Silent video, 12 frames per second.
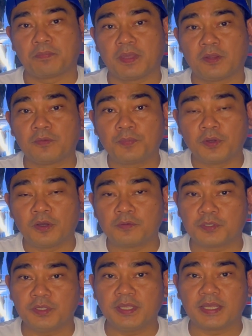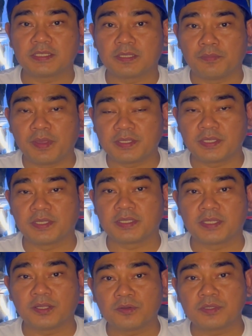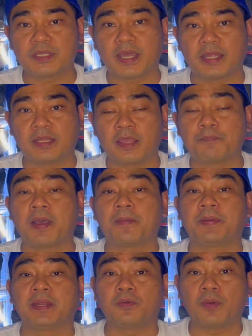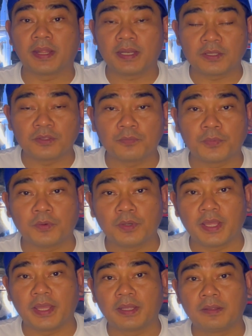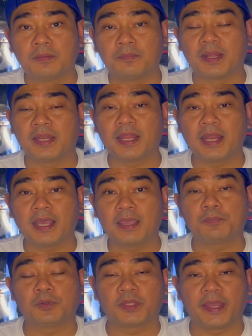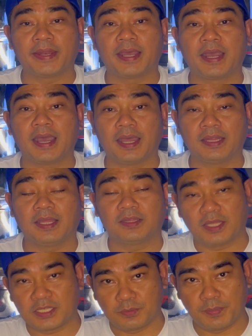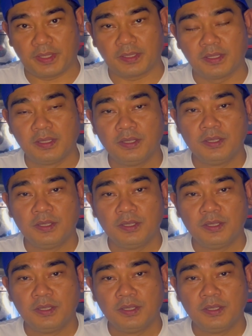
Meron pong option dyan sa messages na kung saan ipapaliwanag nyo po uli. Maglalagay po tayo ng add attachment.